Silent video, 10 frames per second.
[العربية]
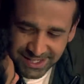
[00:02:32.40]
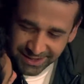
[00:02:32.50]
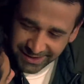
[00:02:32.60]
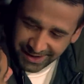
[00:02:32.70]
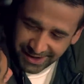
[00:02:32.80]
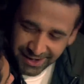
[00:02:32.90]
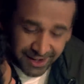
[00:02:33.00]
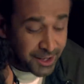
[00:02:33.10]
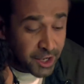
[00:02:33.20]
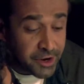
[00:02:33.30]
يا اسكندريه
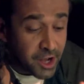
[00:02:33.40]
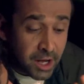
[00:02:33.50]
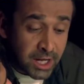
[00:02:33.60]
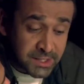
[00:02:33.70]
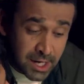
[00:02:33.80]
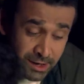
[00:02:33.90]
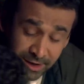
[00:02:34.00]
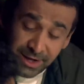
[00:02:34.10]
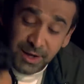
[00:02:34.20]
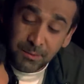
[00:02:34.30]
رقاصه
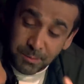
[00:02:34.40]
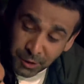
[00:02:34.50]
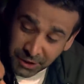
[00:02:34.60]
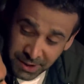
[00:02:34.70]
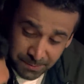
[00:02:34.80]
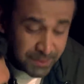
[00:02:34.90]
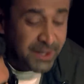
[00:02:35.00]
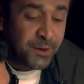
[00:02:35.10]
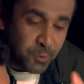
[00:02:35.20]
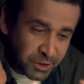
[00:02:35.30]
مطرب
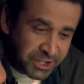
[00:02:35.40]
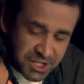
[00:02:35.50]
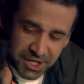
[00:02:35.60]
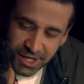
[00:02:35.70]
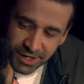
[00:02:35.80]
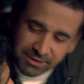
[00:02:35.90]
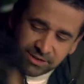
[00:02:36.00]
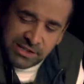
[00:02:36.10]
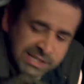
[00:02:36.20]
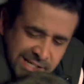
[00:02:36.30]
ودي جي
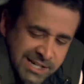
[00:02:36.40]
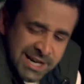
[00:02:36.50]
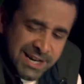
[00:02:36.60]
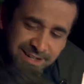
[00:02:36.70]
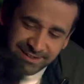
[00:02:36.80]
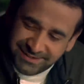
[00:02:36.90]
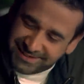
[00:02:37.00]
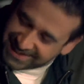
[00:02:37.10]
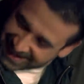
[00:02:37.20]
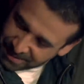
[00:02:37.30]
دي جي
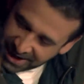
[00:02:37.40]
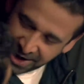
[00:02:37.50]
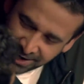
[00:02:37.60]
حاضر سامع